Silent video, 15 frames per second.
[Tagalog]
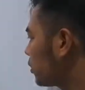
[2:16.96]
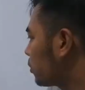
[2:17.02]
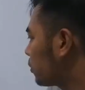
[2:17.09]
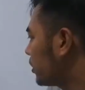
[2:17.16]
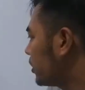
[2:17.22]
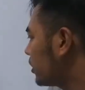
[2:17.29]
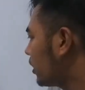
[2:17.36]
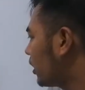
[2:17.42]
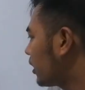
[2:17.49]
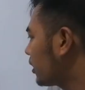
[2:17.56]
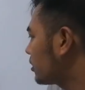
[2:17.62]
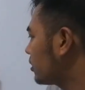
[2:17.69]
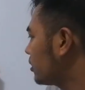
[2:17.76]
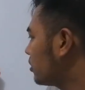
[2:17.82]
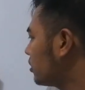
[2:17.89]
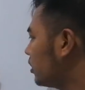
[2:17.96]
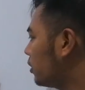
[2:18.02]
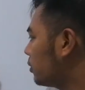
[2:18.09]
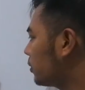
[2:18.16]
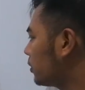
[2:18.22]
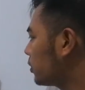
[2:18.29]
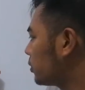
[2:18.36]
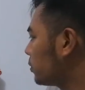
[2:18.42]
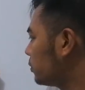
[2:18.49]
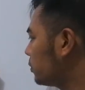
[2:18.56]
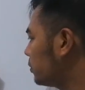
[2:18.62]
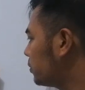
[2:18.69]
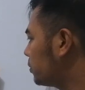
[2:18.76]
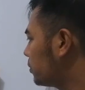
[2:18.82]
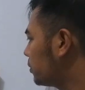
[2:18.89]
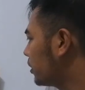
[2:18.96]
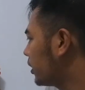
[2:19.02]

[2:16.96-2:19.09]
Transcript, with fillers: 20x is equal to